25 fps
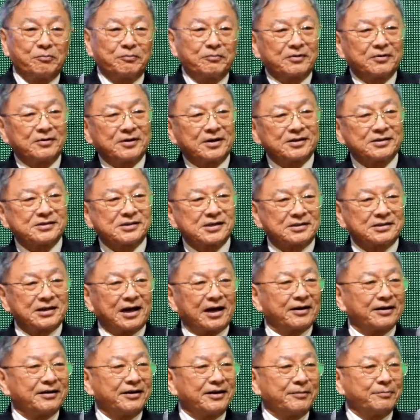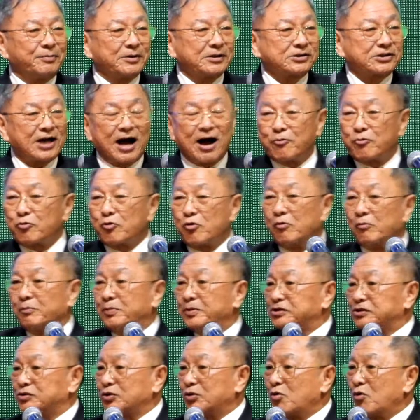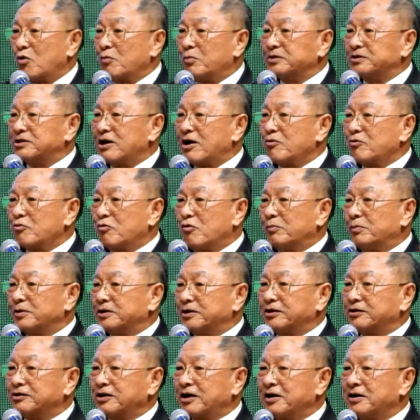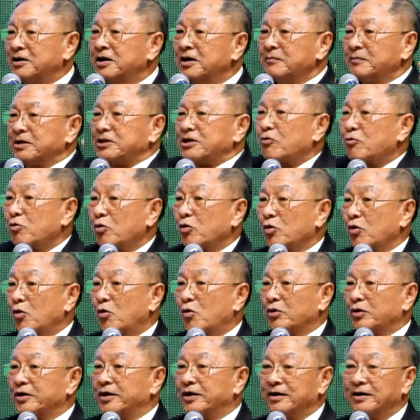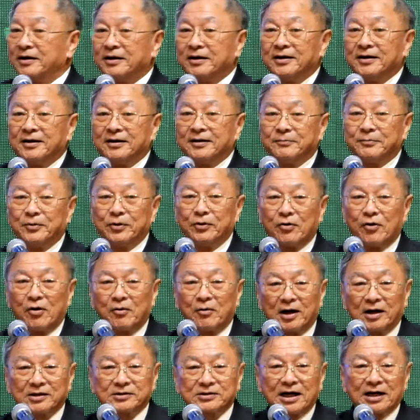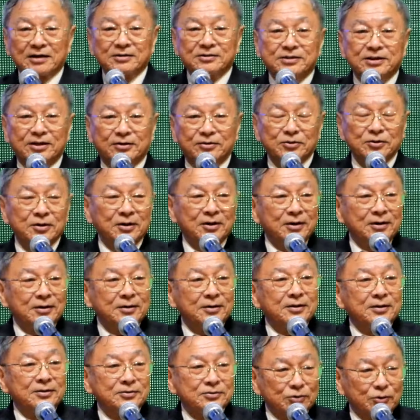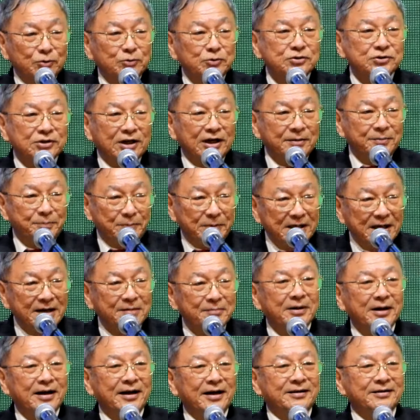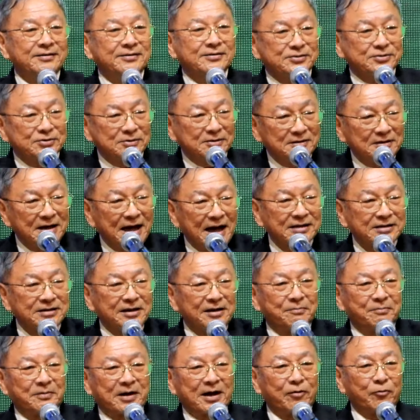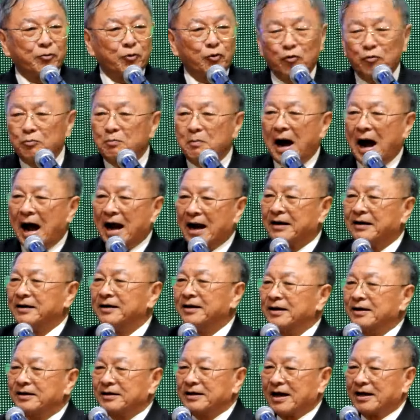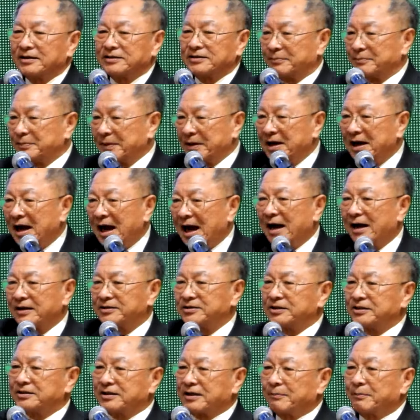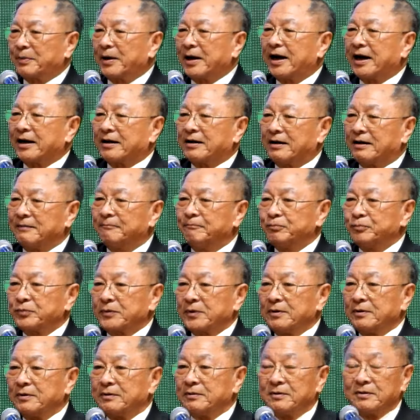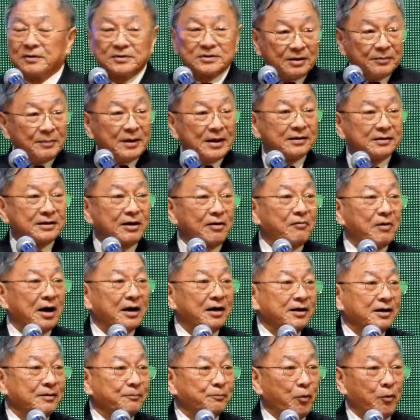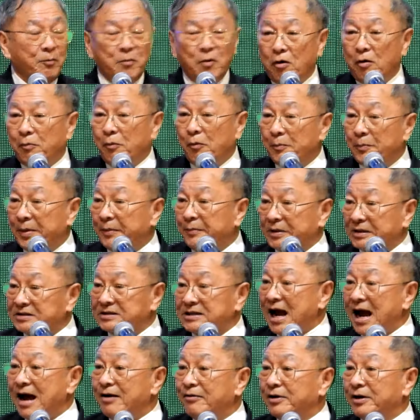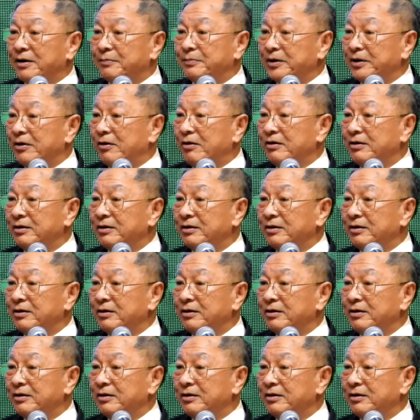คริสจักรงนี้พระเจ้าของพิศโลพระเจ้าของประเทศไทยพระเจ้าของโลกนี้ พี่น้องอาจารย์สิทธิ์สงสัยเพี้ยนไปแล้วน่าจะเข้าโรงพยาบาลน่าจะไปหาจิตแพทย์แล้วใช่ไหมถ้าวันหนึ่งผมบอกผมเป็นพระเจ้าเนี่ยพี่น้อง